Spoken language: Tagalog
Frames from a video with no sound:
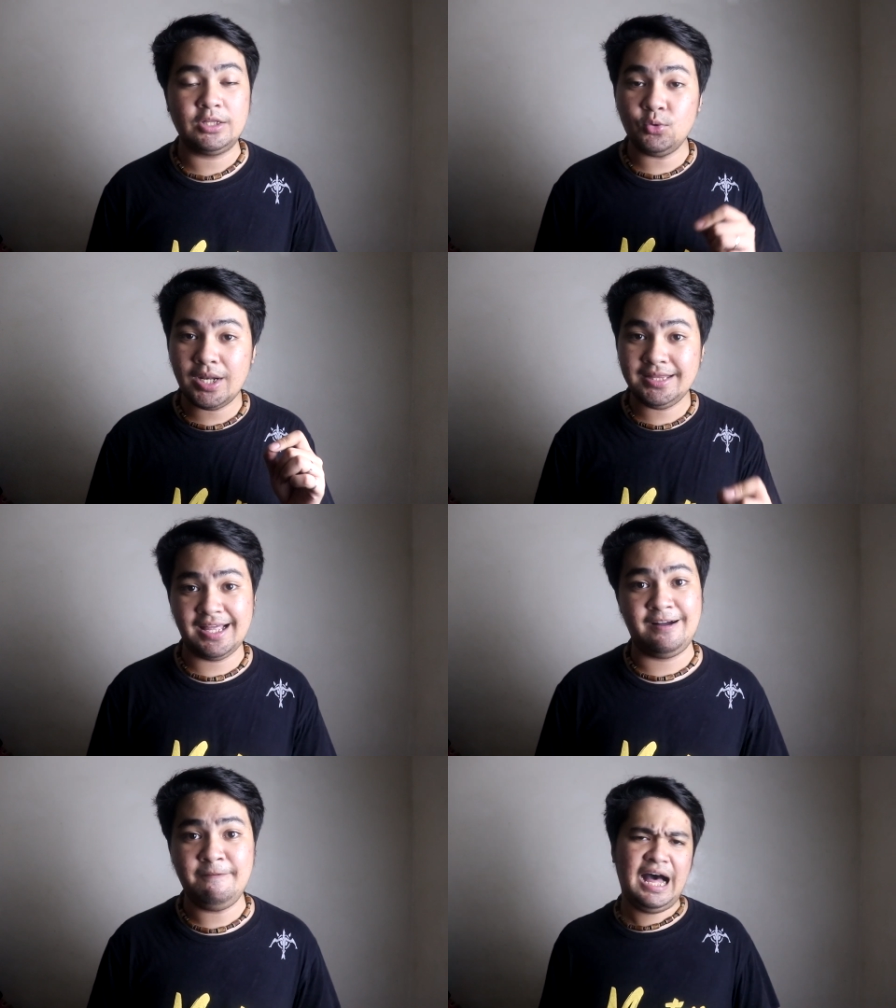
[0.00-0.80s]
Katulad
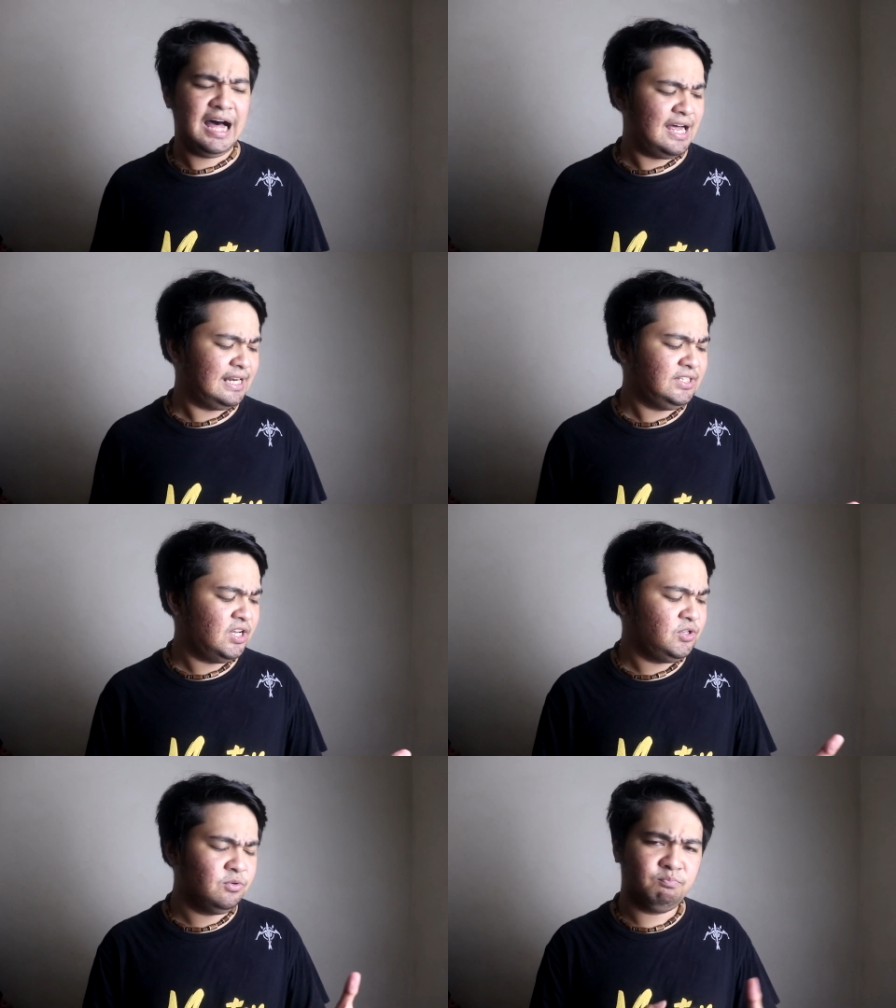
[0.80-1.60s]
ng uh,
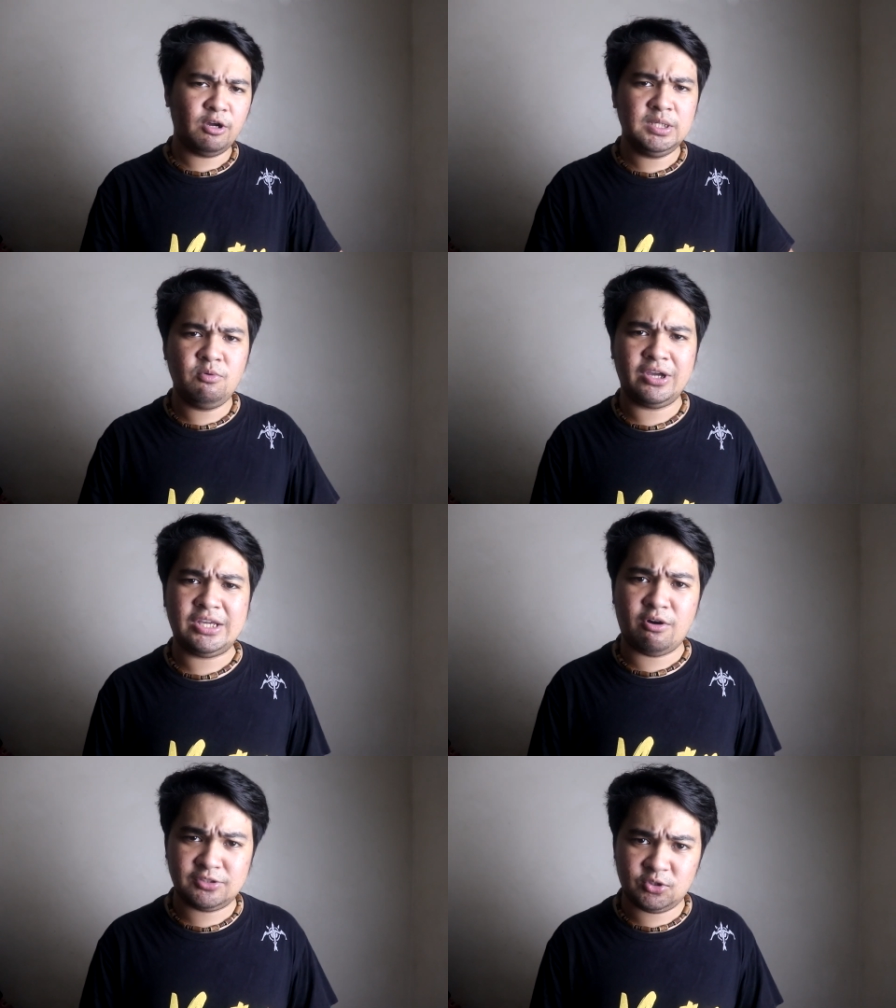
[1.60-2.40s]
nandyan yung pwede mong
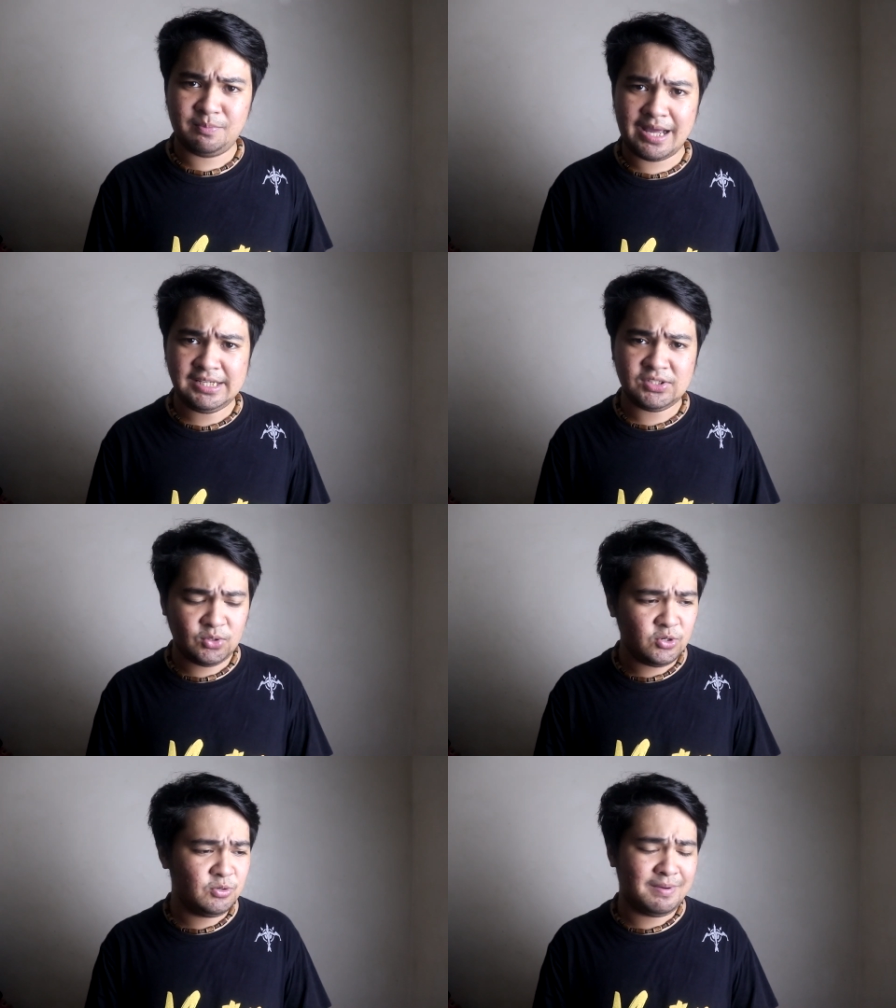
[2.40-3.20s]
i-customize
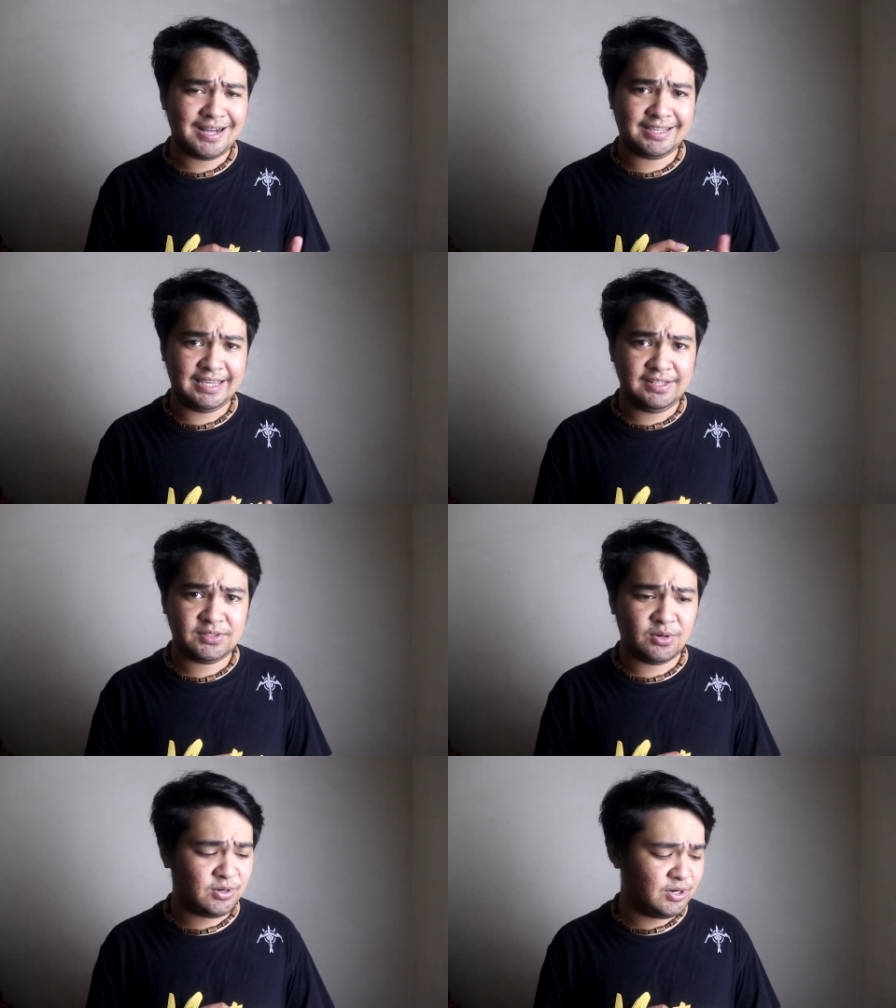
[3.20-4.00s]
no, yung mga
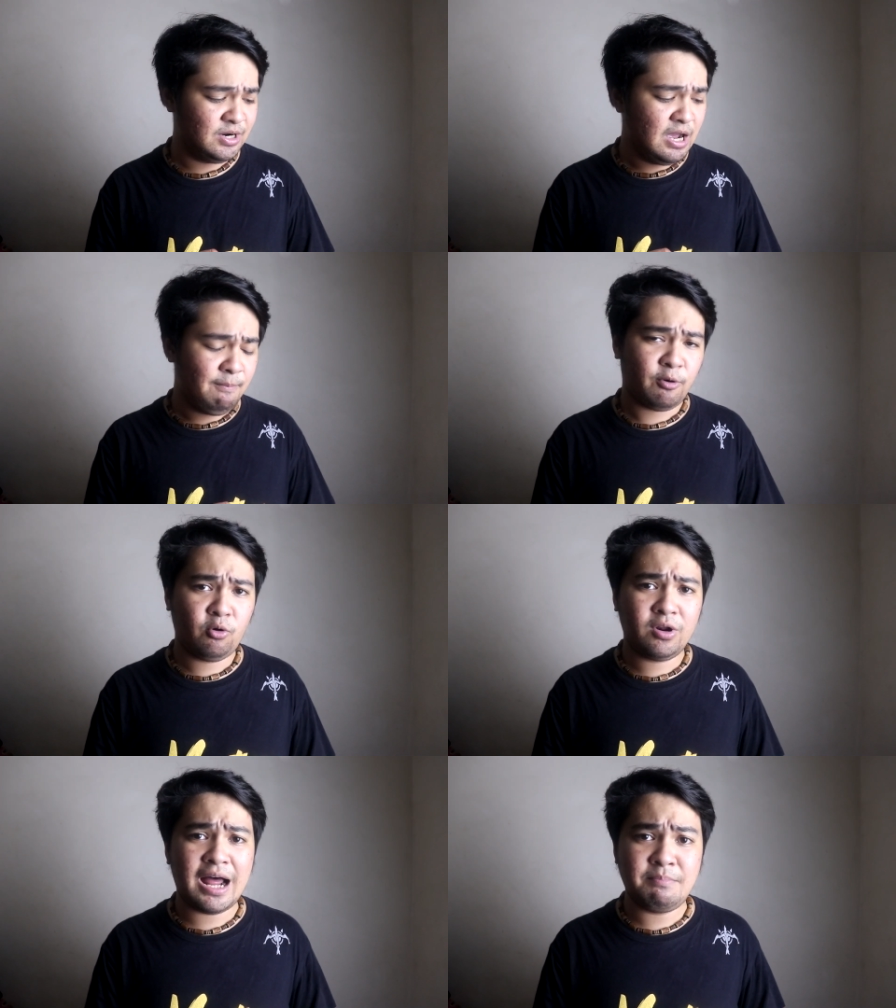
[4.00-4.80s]
keys or
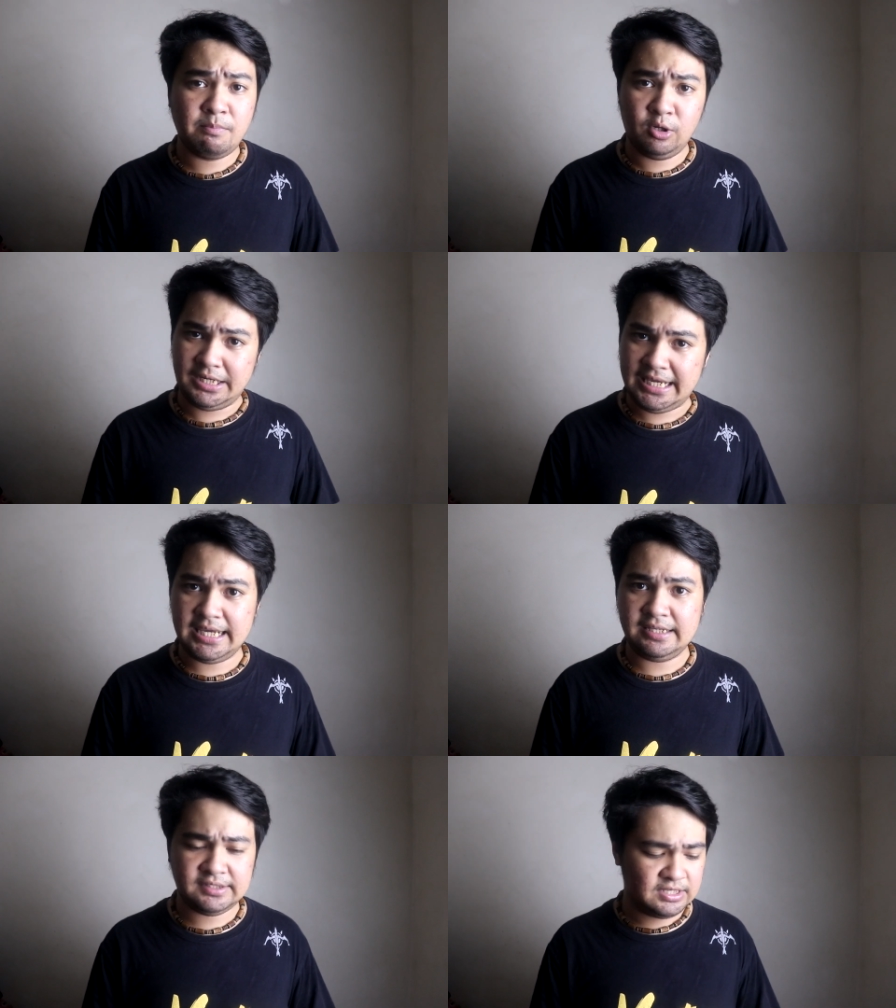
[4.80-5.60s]
programmable
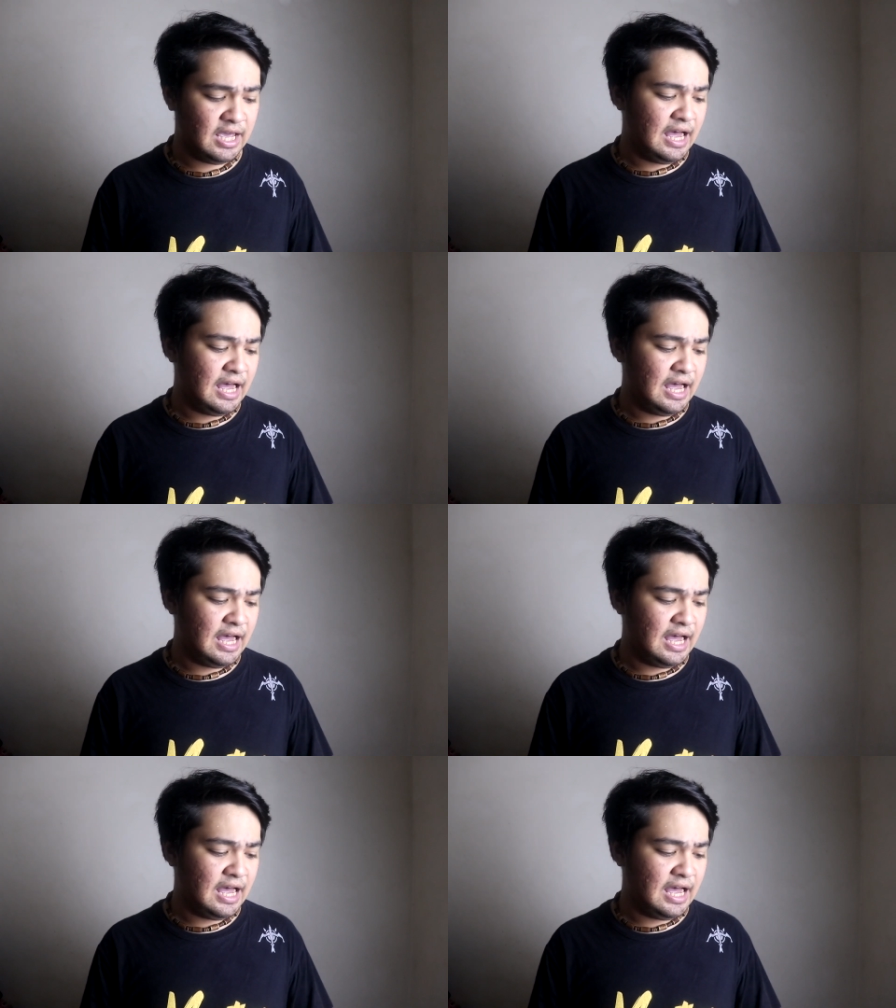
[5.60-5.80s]
keys.